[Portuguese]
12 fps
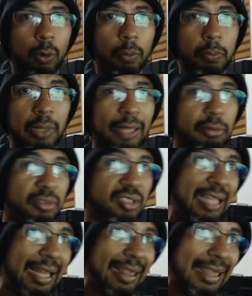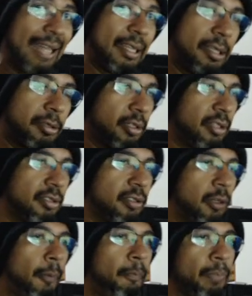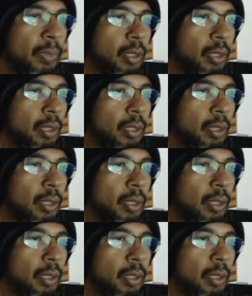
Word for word: completo está na descrição